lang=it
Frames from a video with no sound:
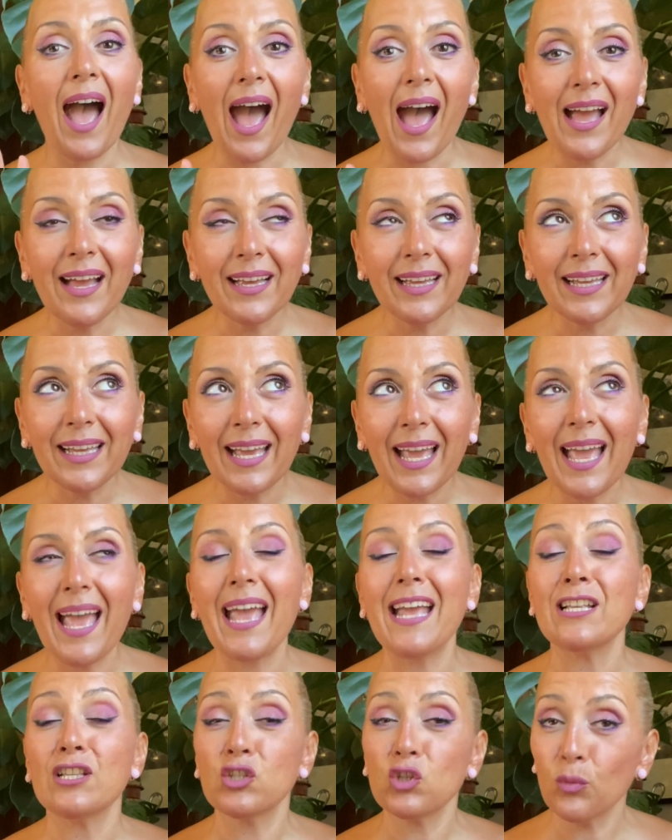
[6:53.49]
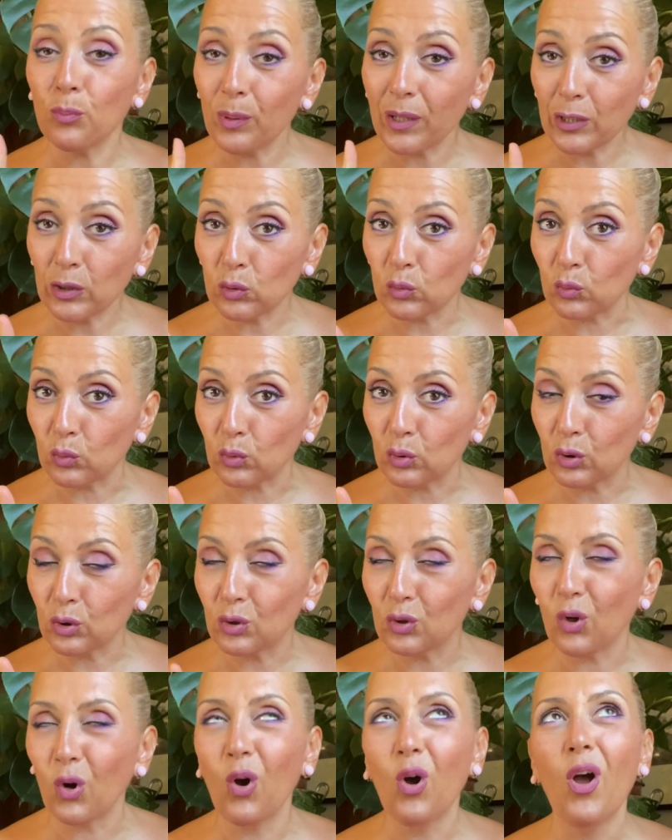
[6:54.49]
anche e soprattutto
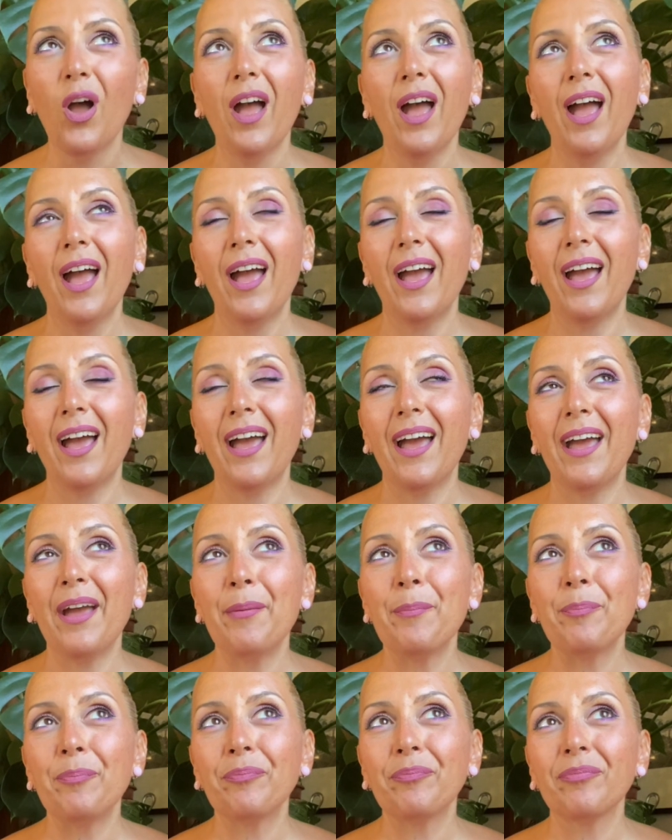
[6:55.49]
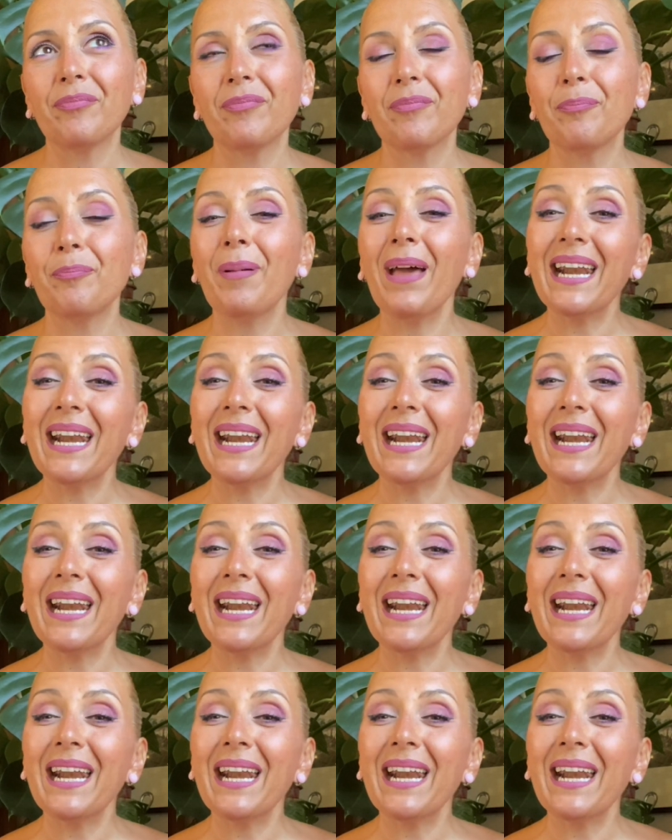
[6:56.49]
soprattutto ehm,